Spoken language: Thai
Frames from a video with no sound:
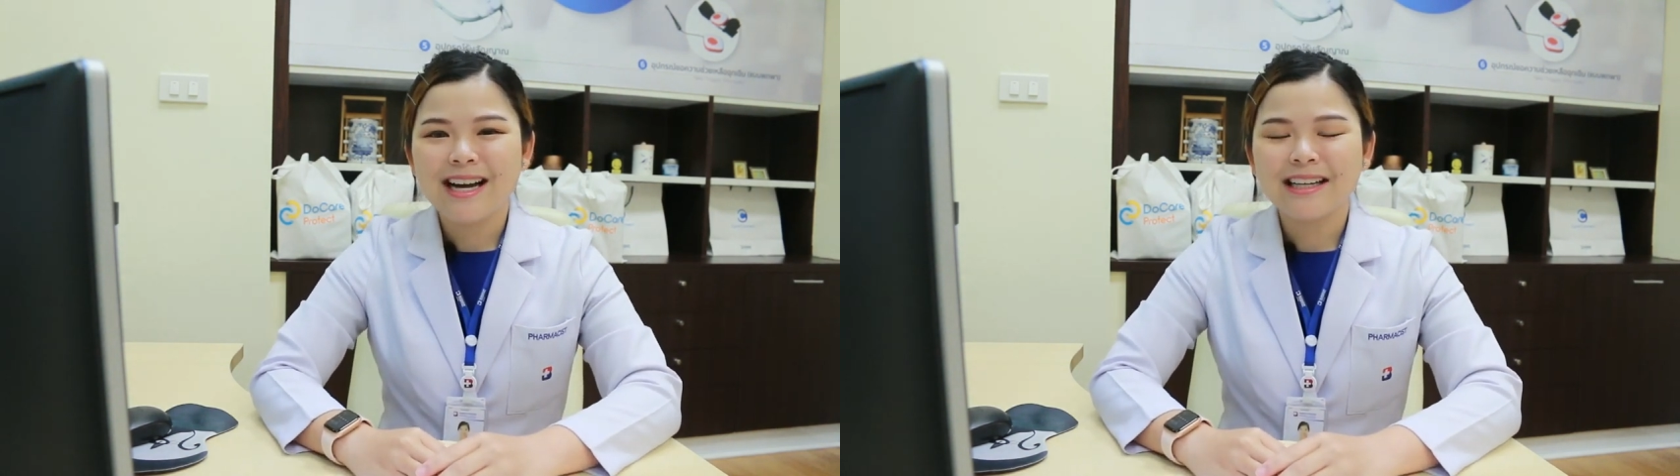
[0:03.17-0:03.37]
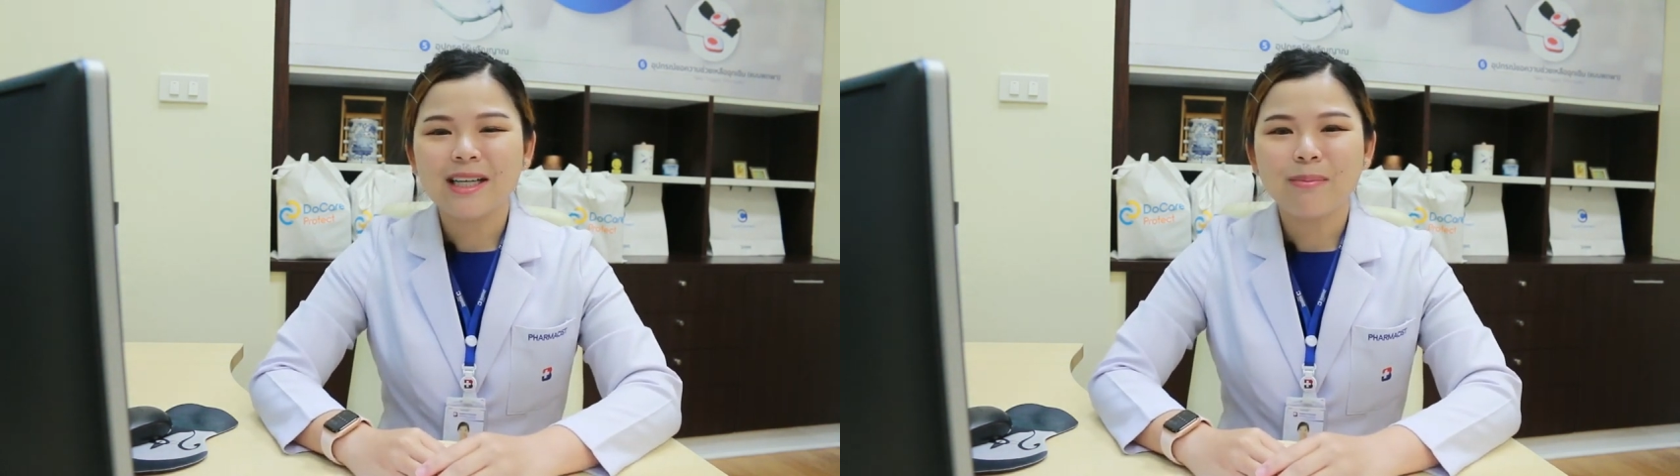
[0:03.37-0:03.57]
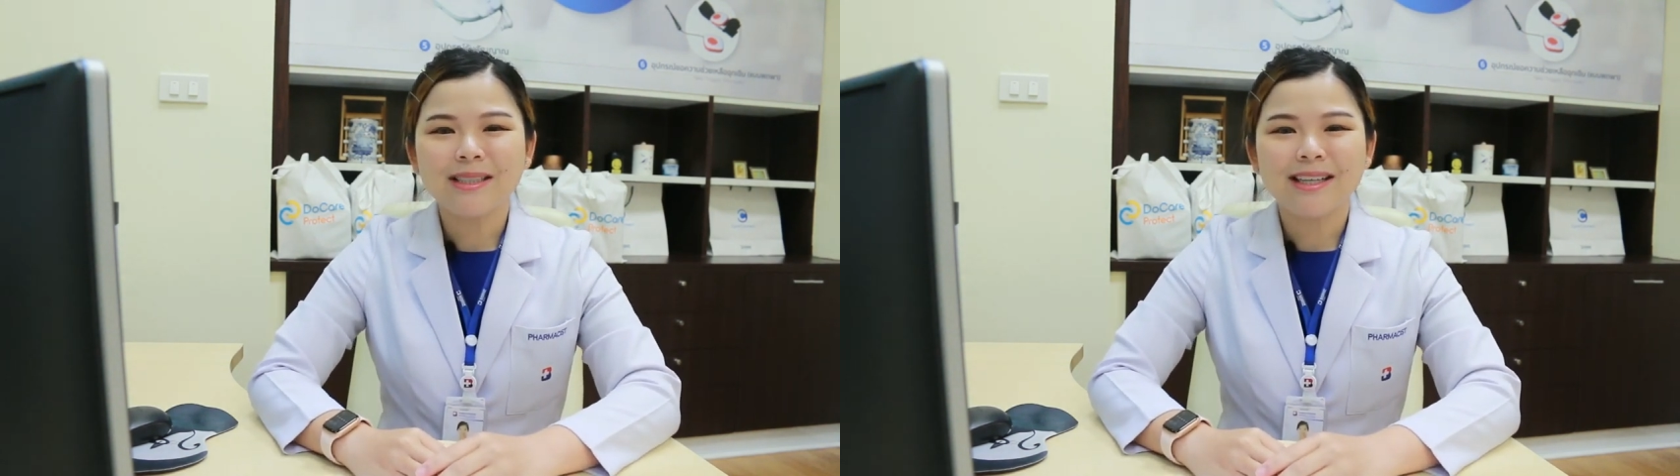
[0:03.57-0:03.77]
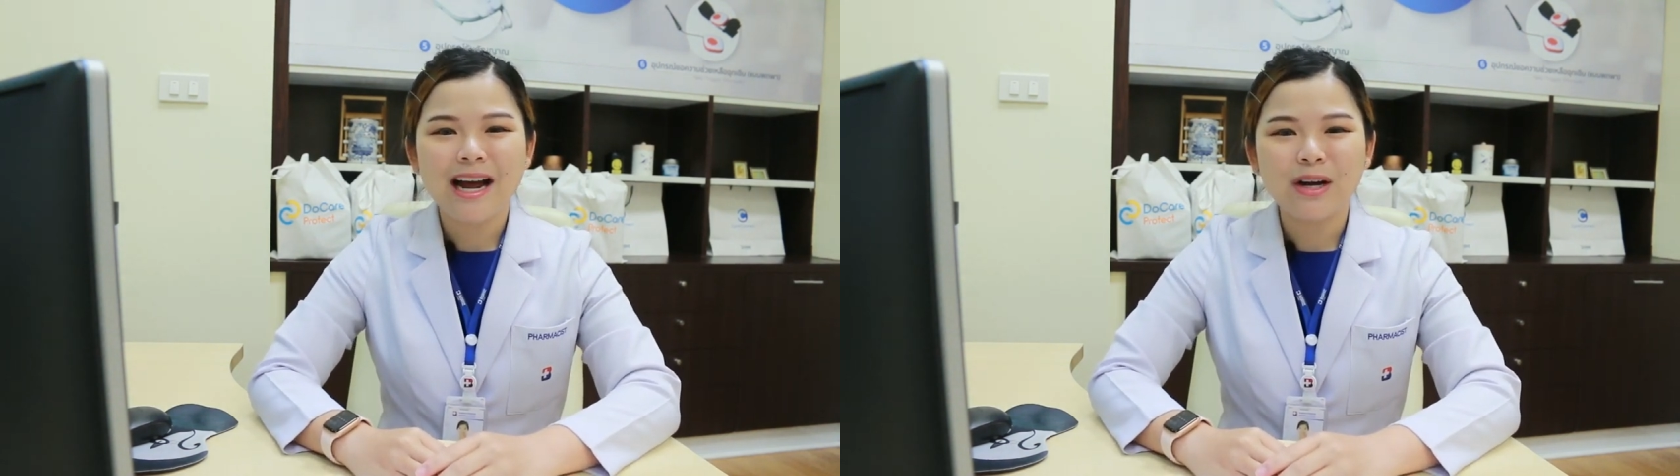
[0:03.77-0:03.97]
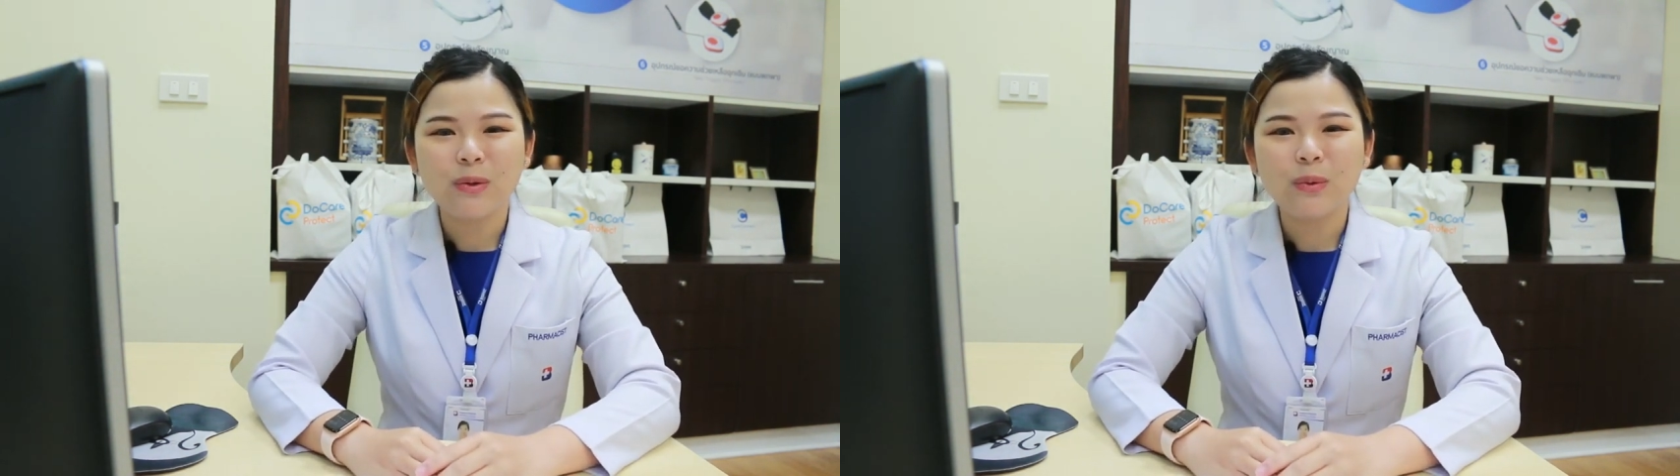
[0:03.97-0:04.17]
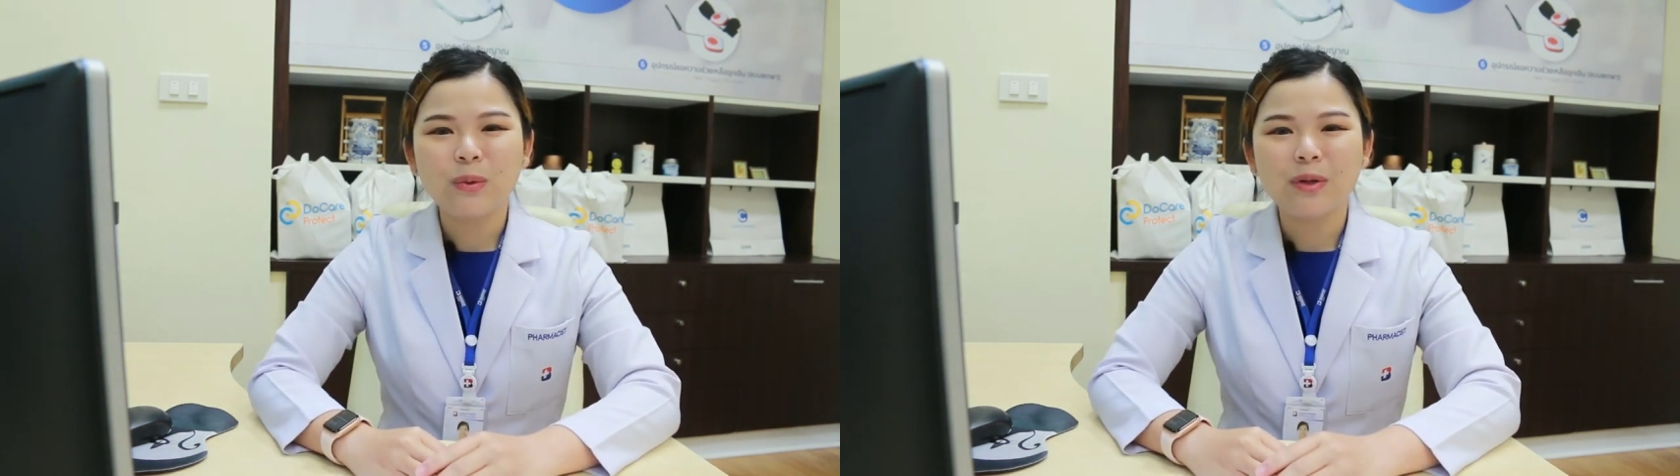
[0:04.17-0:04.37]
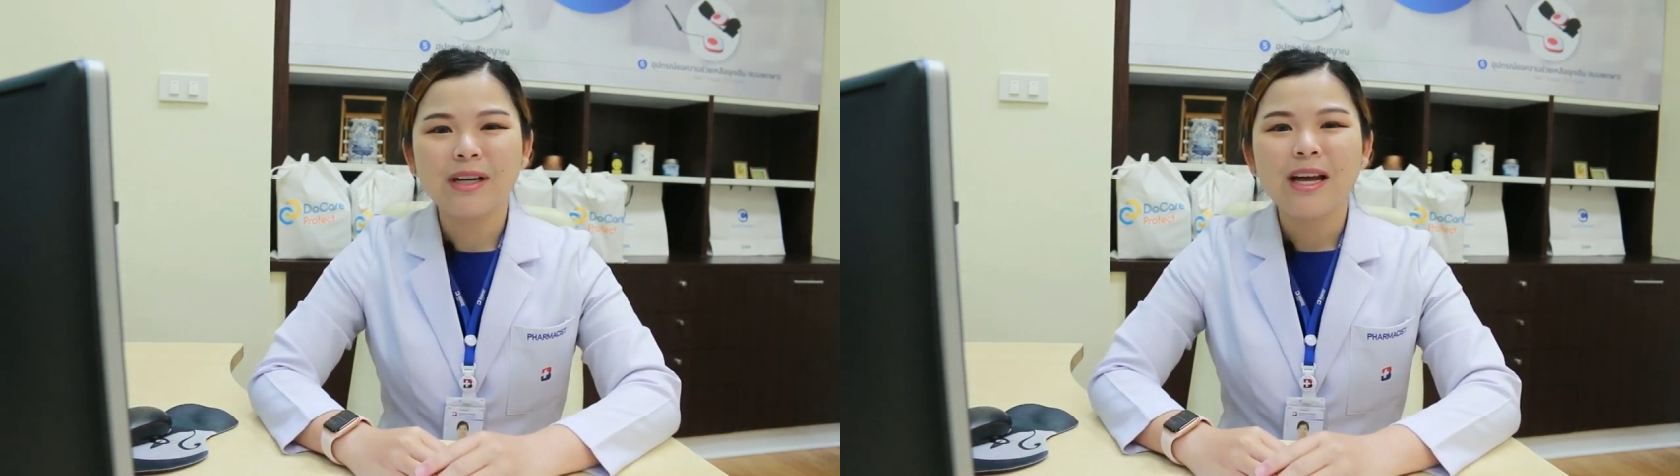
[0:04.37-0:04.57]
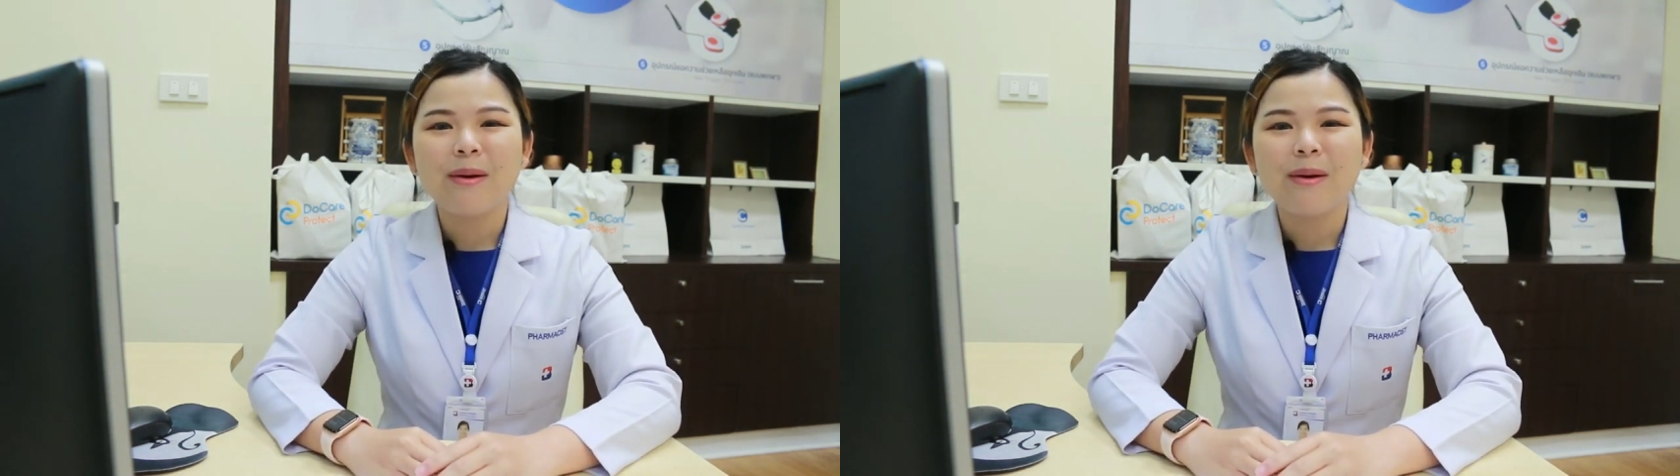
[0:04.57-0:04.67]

การธรรมสรางกูล